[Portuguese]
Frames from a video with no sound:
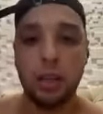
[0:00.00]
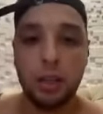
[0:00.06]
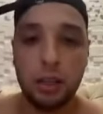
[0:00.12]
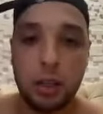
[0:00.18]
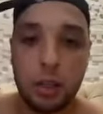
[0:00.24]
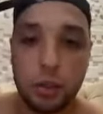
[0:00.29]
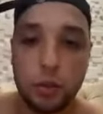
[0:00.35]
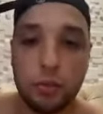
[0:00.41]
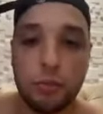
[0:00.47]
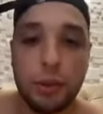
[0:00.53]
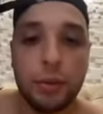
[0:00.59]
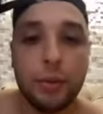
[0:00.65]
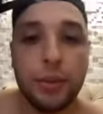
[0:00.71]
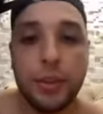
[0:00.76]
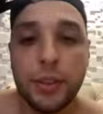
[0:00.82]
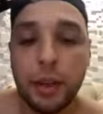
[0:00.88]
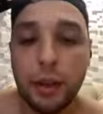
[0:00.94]
e sumir
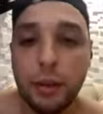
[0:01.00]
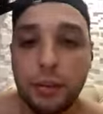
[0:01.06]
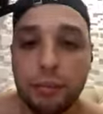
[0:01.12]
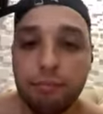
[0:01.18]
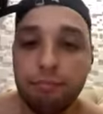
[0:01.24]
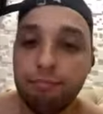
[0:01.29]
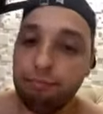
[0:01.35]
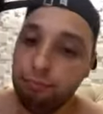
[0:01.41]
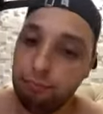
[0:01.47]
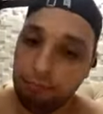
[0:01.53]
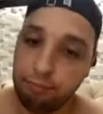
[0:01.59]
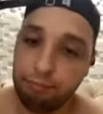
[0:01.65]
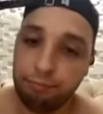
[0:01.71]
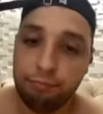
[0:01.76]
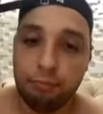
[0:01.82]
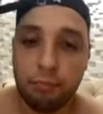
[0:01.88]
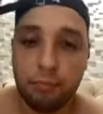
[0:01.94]
no chão.
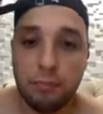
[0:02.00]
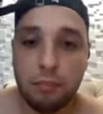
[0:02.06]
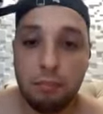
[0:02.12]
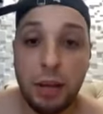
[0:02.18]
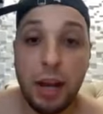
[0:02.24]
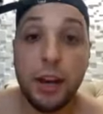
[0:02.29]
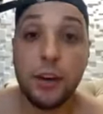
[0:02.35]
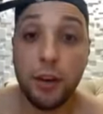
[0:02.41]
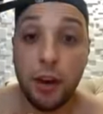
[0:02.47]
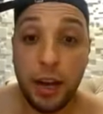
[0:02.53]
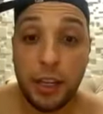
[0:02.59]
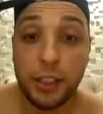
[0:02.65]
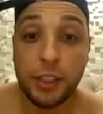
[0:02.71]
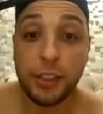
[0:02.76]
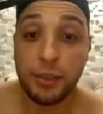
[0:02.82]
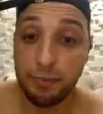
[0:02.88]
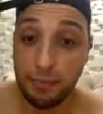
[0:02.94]
Mas
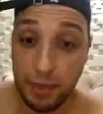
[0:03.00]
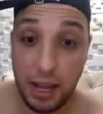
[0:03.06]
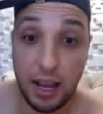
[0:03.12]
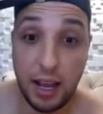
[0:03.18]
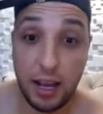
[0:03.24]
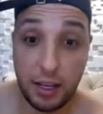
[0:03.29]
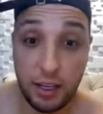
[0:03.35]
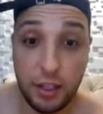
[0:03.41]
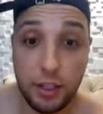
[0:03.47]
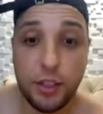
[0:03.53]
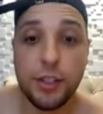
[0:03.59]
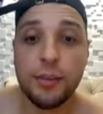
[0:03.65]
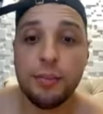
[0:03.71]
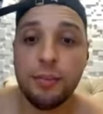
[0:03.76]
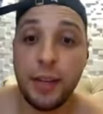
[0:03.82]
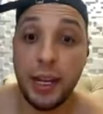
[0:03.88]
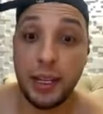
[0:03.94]
nós, que é raiz,
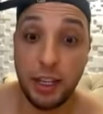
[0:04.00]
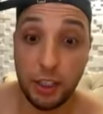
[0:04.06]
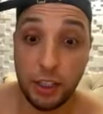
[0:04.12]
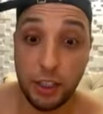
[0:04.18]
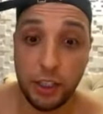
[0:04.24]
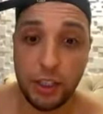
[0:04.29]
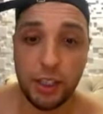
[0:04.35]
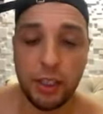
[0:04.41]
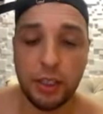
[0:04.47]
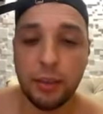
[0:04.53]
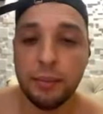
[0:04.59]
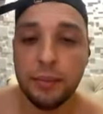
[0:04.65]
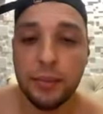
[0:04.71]
que é da antiga,